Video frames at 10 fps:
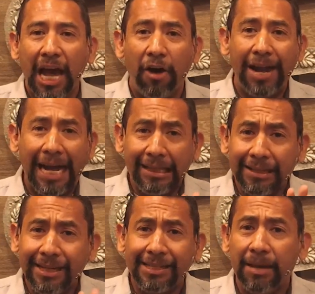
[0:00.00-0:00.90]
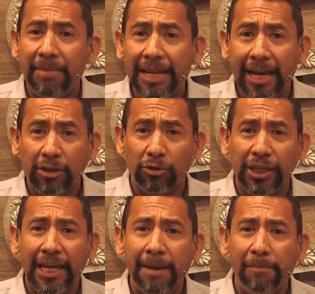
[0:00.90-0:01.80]
Ahora, antes de examinar estos
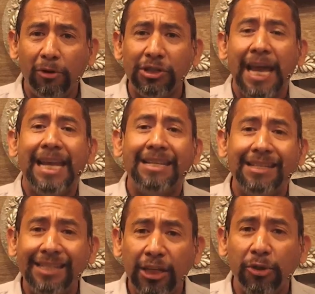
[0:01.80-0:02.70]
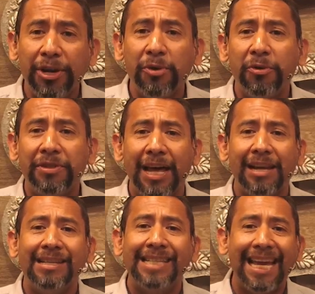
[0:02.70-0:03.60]
ejemplos, necesito
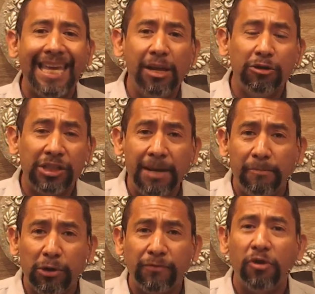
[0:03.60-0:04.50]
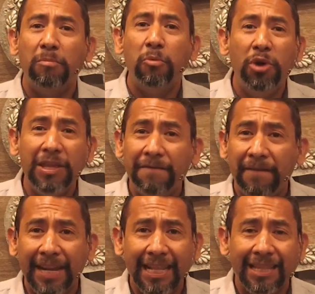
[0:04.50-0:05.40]
recordarles que aquellos tiempos fueron muy
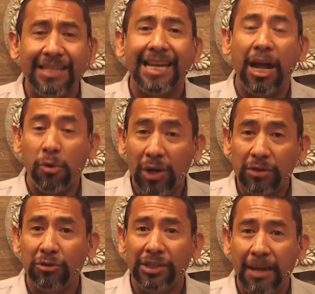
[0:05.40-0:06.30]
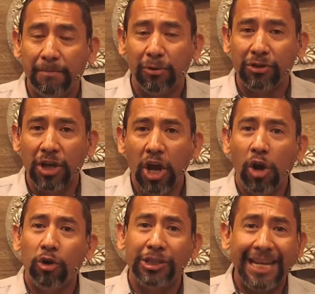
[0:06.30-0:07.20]
diferentes a nuestros tiempos.
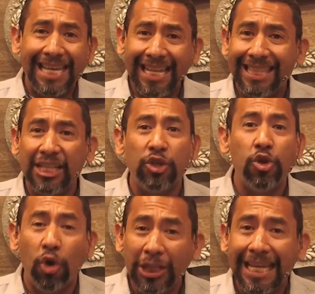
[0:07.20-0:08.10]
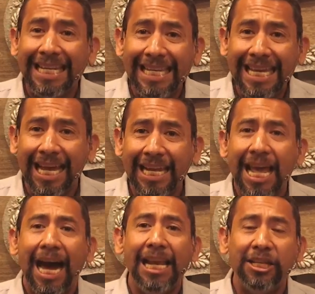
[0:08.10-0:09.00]
Los creyentes no tenían
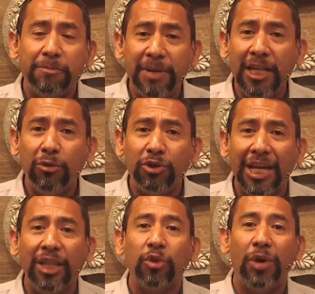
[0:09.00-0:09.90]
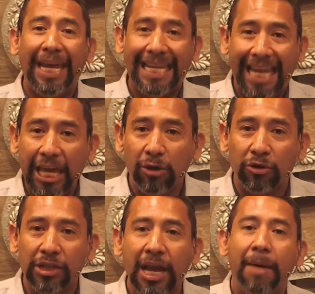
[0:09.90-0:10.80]
al Espíritu Santo en
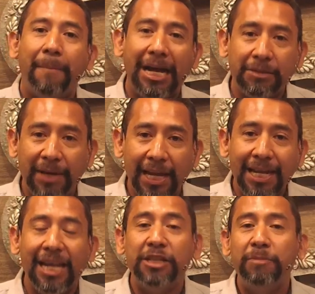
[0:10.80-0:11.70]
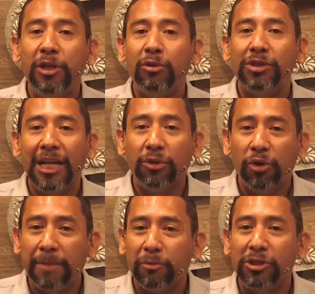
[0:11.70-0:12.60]
ellos, más bien el Espíritu Santo
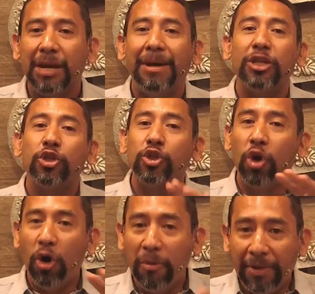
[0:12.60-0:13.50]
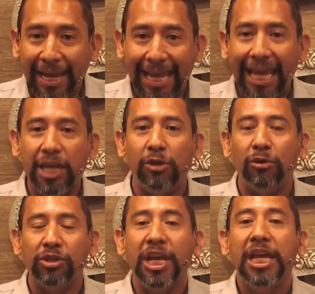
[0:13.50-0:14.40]
reposaba sobre
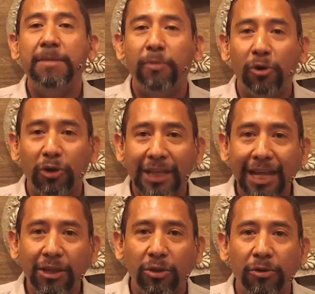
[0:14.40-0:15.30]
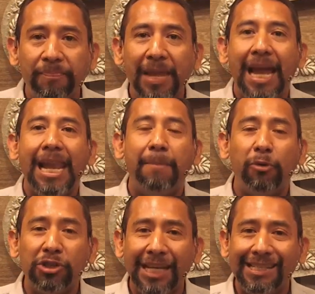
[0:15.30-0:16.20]
ellos y por lo tanto la
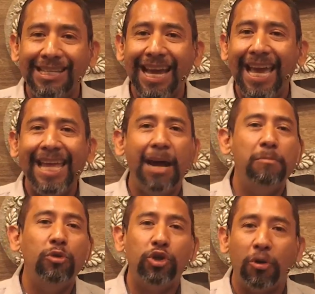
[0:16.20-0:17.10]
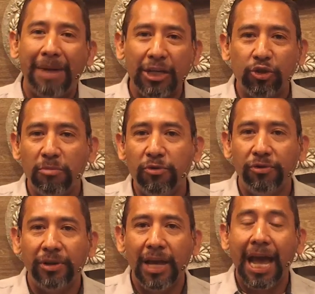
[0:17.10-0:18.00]
apostasía era mucho más
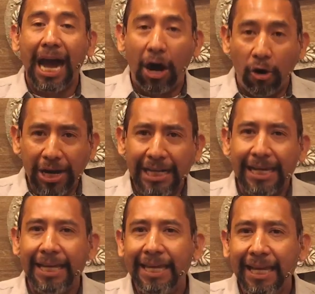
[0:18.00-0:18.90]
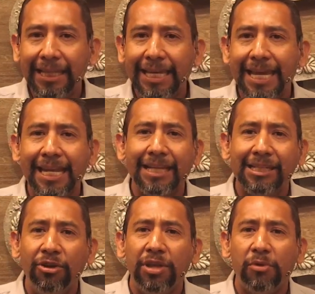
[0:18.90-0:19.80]
común. Ahora el creyente que ha
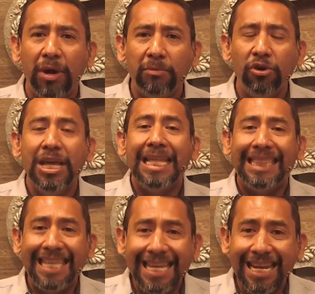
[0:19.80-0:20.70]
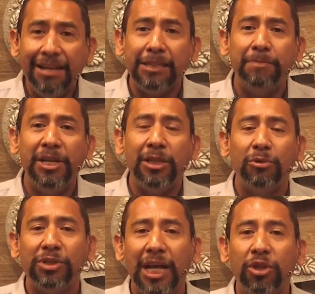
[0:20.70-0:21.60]
nacido de nuevo tiene el Espíritu
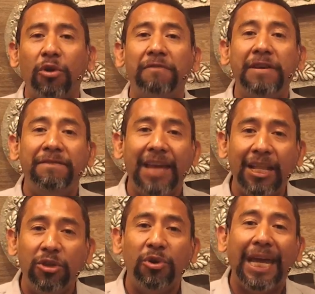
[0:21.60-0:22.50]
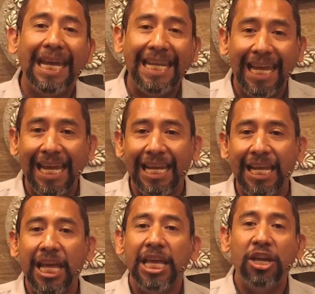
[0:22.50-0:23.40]
Santo viviendo en él
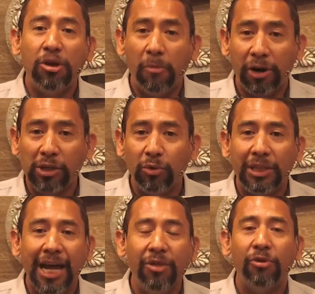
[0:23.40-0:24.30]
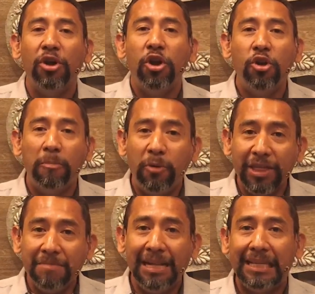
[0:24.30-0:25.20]
y como resultado no
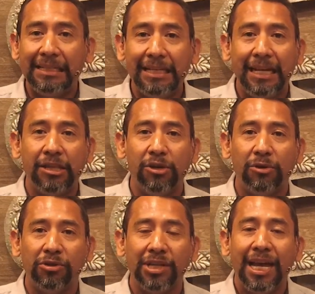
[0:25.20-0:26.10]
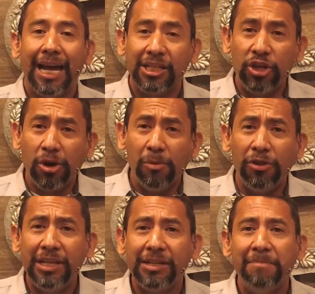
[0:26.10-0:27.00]
puede maldecir a Dios, así como lo
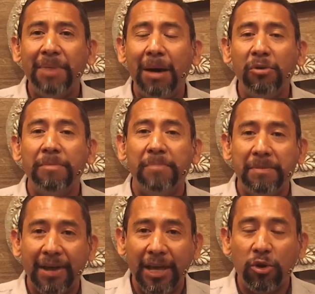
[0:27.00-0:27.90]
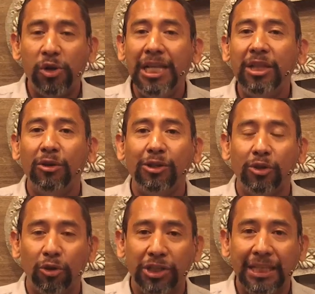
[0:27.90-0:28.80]
dice en Pablo en 1 Corintios
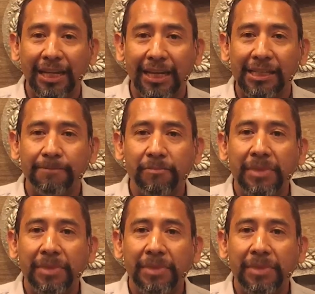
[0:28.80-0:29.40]
12:3.